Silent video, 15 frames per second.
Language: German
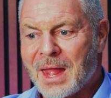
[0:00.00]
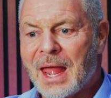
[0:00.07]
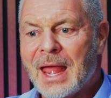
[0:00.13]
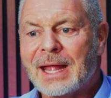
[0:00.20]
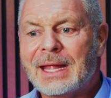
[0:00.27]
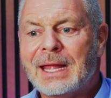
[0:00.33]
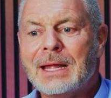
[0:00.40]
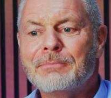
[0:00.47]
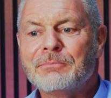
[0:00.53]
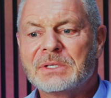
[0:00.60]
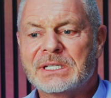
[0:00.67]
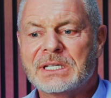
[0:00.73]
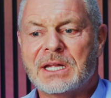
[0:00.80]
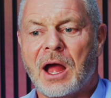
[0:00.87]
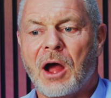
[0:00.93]
ergeben
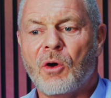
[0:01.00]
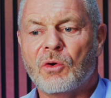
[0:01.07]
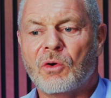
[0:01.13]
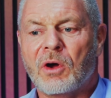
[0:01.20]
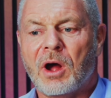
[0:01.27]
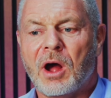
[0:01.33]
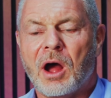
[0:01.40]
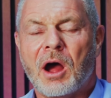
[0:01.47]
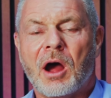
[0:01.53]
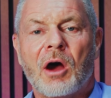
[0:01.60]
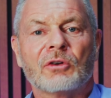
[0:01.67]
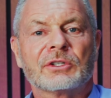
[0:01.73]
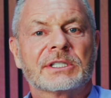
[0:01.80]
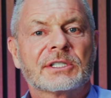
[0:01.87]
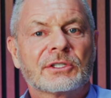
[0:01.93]
sich auch
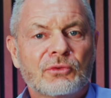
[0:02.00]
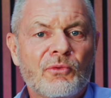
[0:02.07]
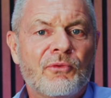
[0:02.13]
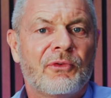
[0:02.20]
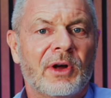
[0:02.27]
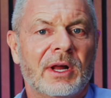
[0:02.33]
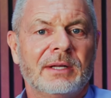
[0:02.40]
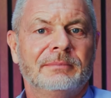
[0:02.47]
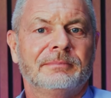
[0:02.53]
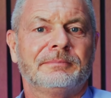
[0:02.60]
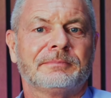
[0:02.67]
aus Zufall.